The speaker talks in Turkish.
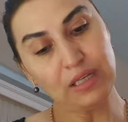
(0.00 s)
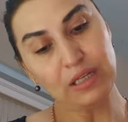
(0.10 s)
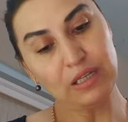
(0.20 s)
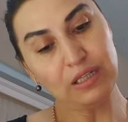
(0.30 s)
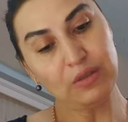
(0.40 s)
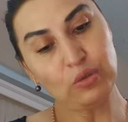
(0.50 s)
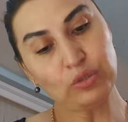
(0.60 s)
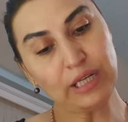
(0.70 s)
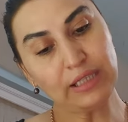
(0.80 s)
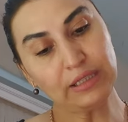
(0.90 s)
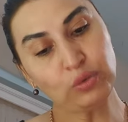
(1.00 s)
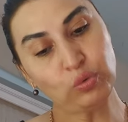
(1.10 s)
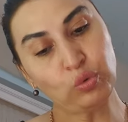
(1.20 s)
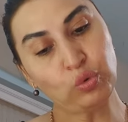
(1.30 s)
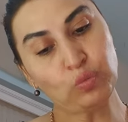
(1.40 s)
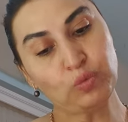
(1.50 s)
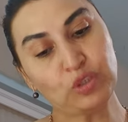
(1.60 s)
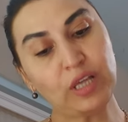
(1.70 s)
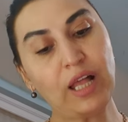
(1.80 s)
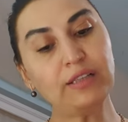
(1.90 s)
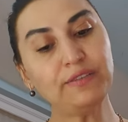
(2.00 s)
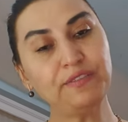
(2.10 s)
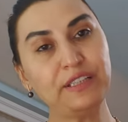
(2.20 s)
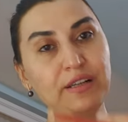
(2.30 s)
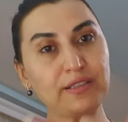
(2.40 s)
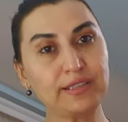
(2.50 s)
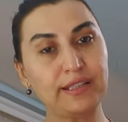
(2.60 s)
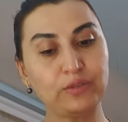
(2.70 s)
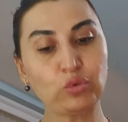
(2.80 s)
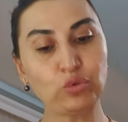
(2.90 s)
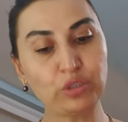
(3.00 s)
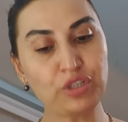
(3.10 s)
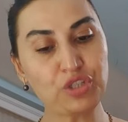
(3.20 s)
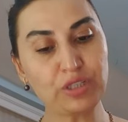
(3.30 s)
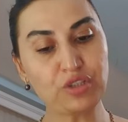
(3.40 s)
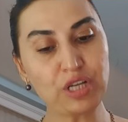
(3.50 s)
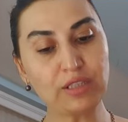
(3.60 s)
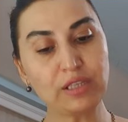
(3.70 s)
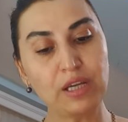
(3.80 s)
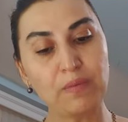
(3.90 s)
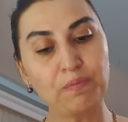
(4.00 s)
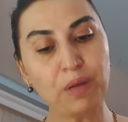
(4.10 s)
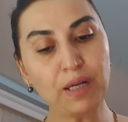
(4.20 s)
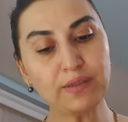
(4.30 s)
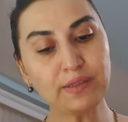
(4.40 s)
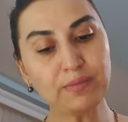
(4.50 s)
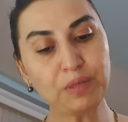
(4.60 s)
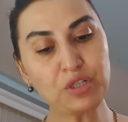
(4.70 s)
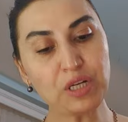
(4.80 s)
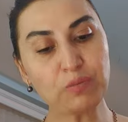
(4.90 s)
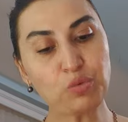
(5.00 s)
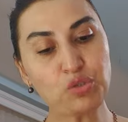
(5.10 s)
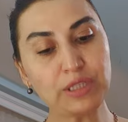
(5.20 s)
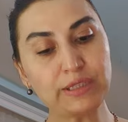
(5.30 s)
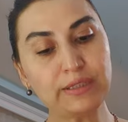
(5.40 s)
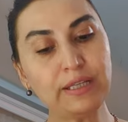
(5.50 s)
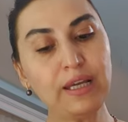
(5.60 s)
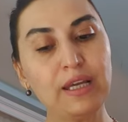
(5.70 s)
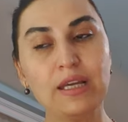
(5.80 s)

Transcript: e, özellikle kurumsal finans sektöründe çalışan bazı Başak Burçlarında da